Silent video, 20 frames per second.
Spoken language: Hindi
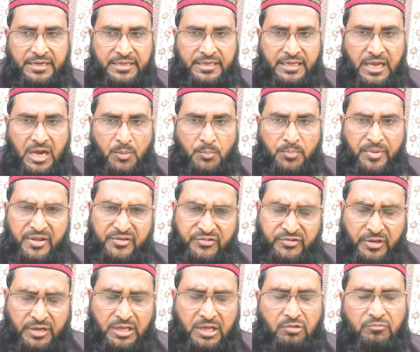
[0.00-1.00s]
के लिए
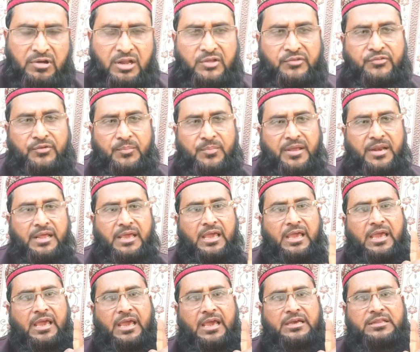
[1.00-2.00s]
ऑपरेशन करवाने से
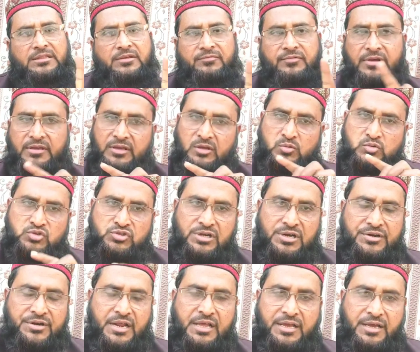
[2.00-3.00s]
पहले एक दफ़ा ये
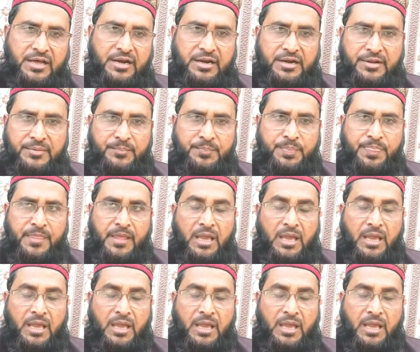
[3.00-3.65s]
नुस्खा ट्राई कर लें